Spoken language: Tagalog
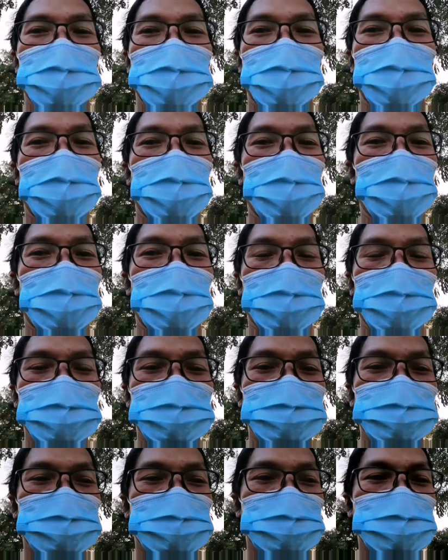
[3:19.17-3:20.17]
kaya
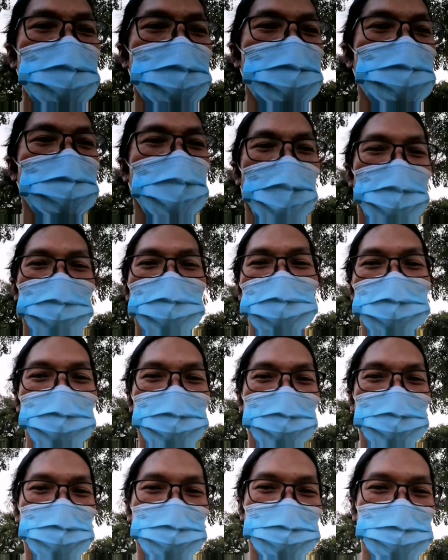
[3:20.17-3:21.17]
payo ko
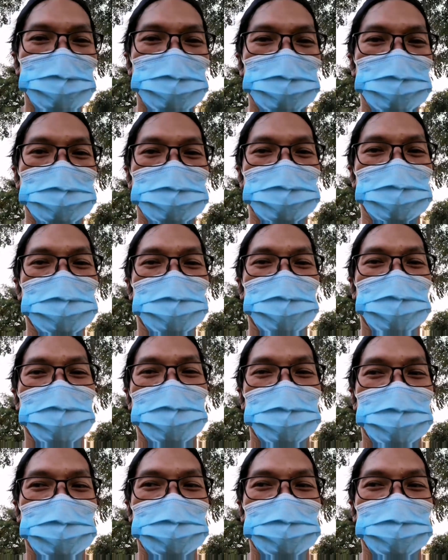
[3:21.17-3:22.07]
sa mga